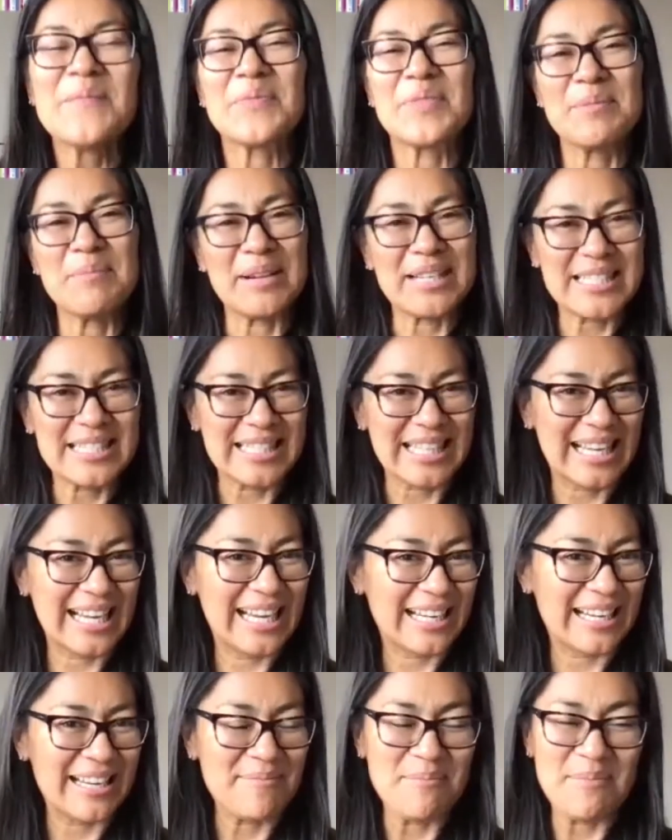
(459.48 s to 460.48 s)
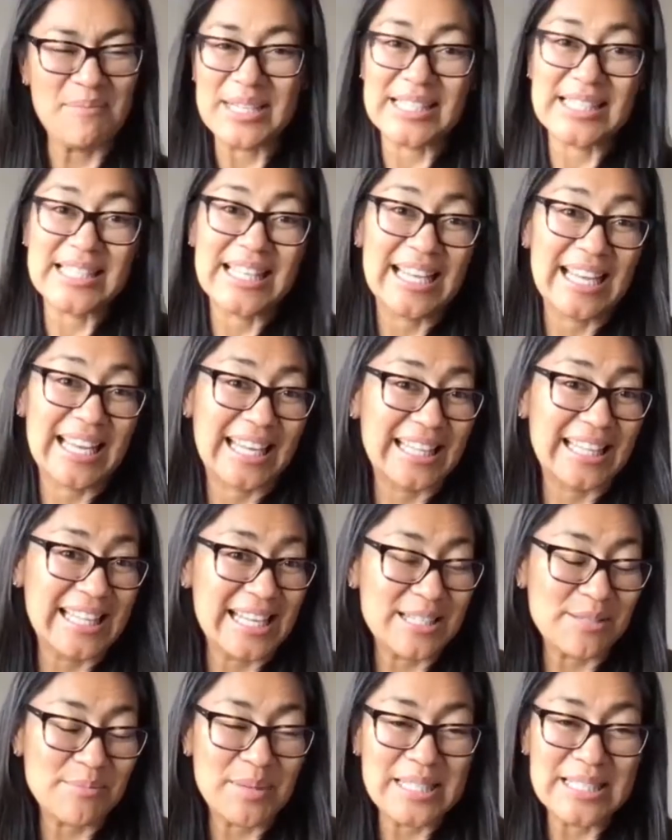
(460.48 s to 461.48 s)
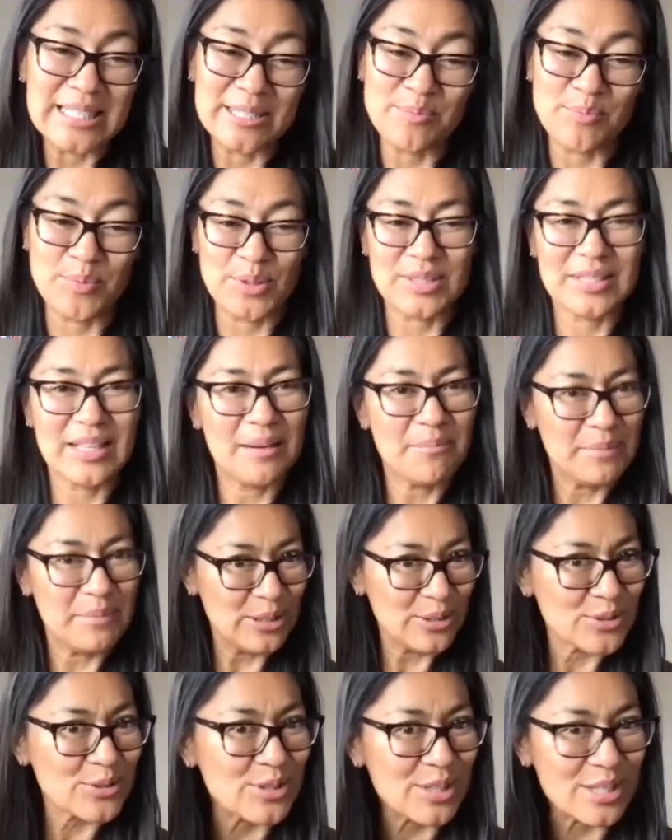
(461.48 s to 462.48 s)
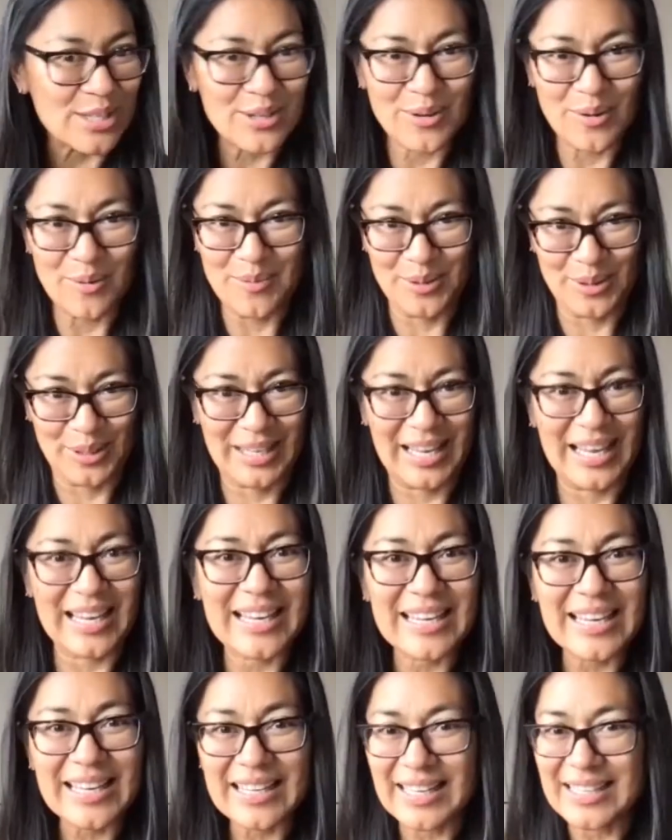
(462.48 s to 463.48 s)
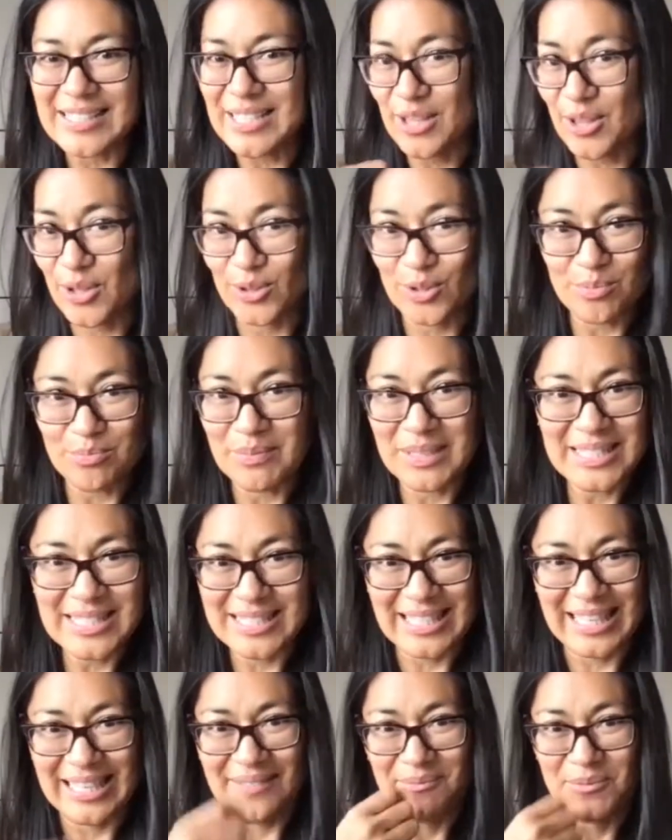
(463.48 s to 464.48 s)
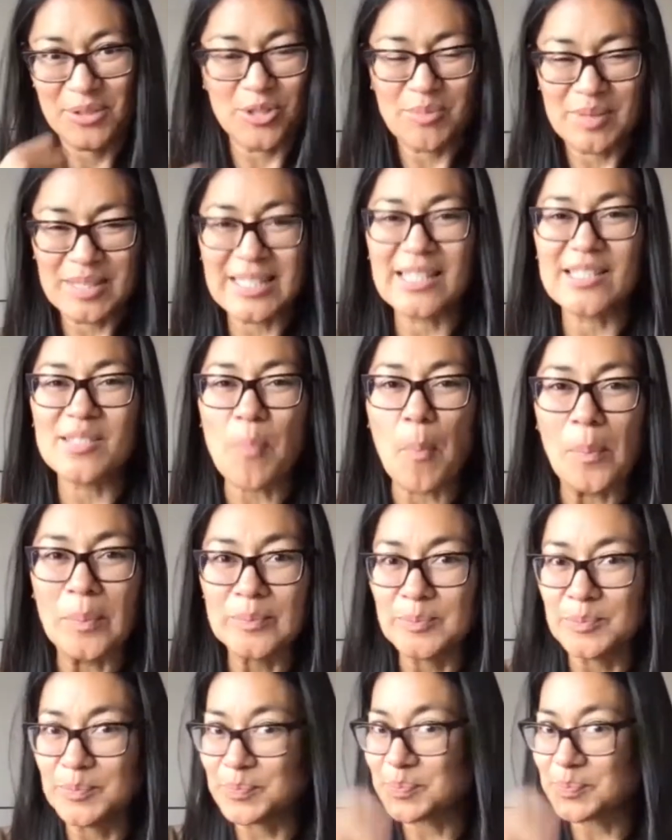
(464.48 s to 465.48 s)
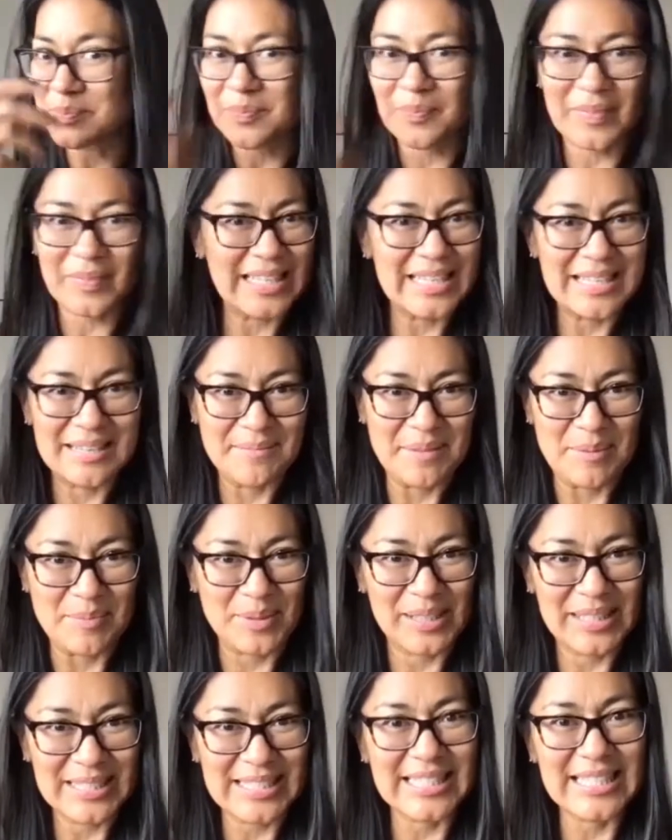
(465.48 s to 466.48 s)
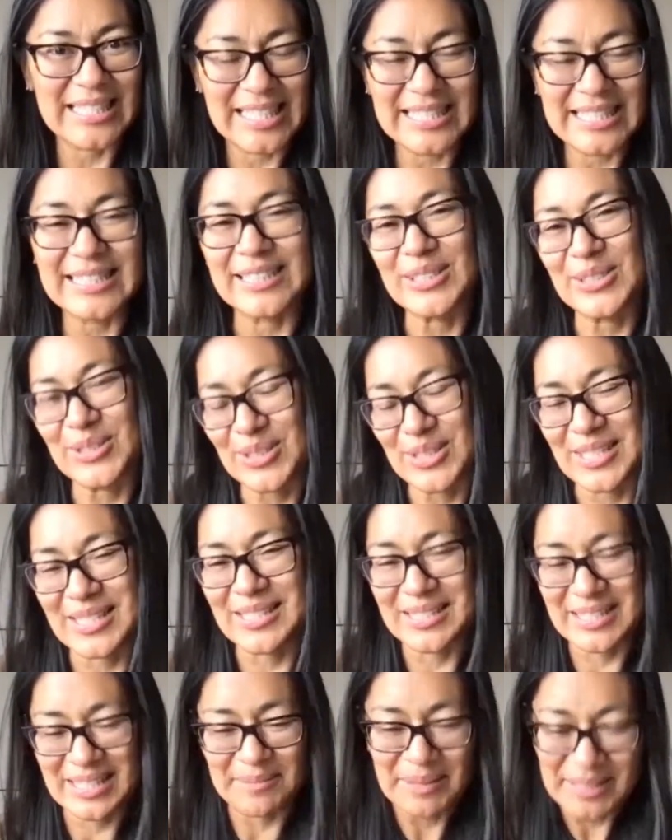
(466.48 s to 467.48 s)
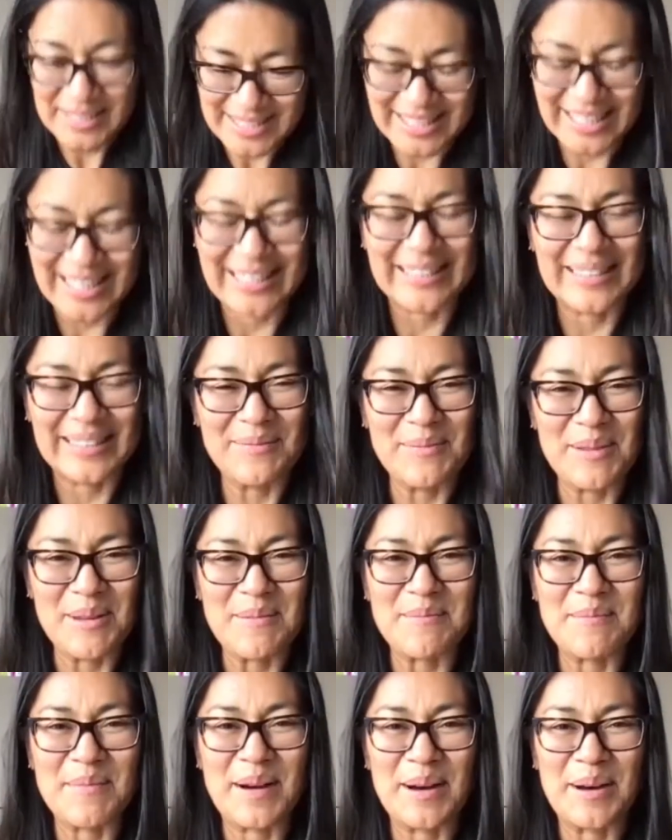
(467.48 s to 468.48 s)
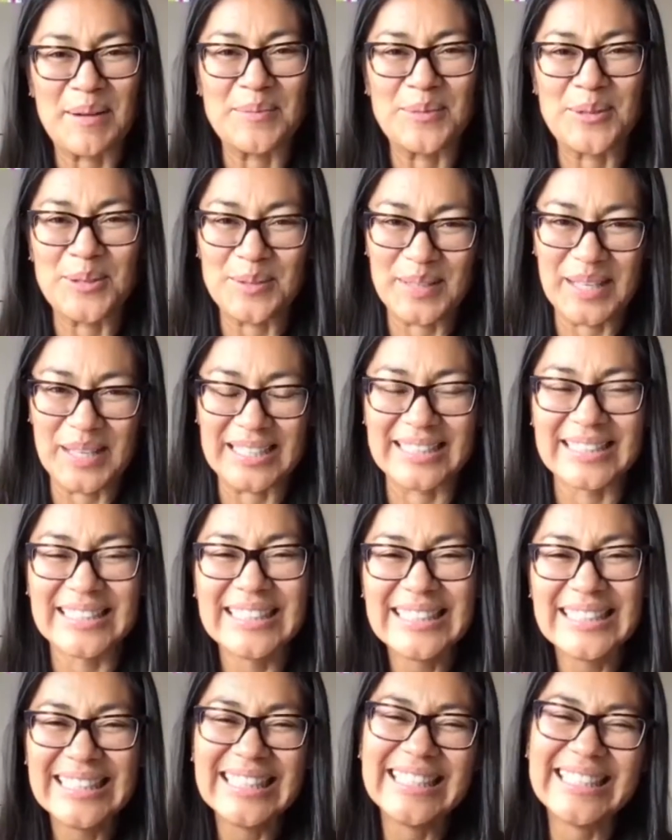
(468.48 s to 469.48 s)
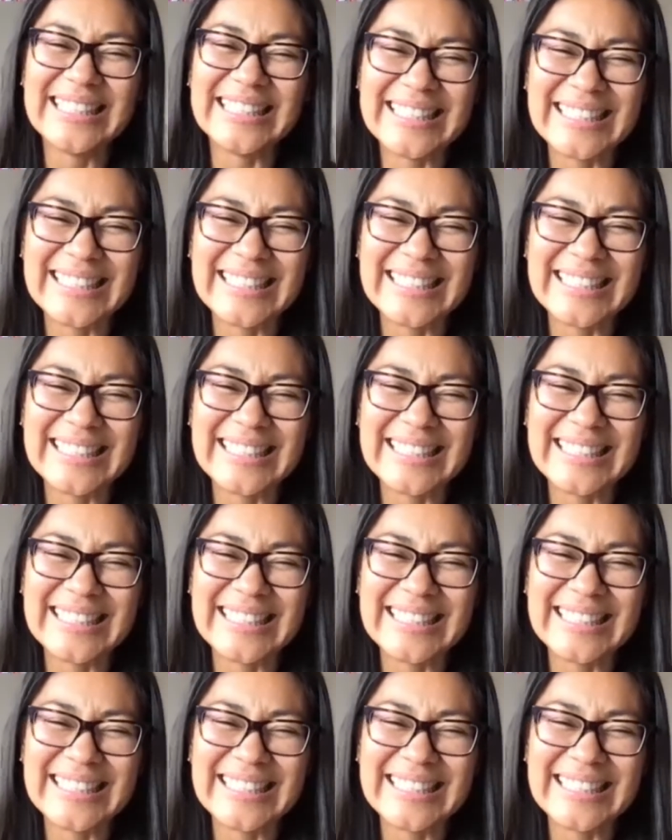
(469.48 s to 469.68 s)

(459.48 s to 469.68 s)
Masticar en vez de 10 veces, pues al menos 5, porque hay quien hace dos, dos veces mm, y va por la siguiente. Entonces, masticar también va muy bien. te